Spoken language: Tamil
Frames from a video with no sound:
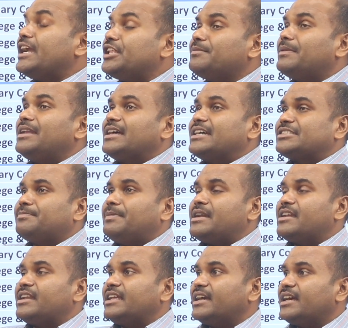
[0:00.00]
அனிமல்
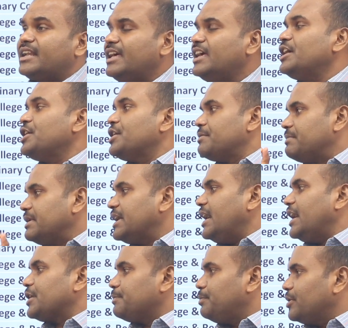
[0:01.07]
ஹஸ்பண்ட்ரிங்கிற மிக
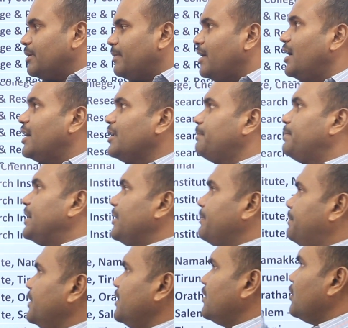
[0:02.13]
அற்புதமான
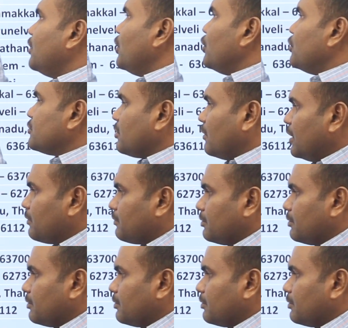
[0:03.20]
படிப்பு சொல்லி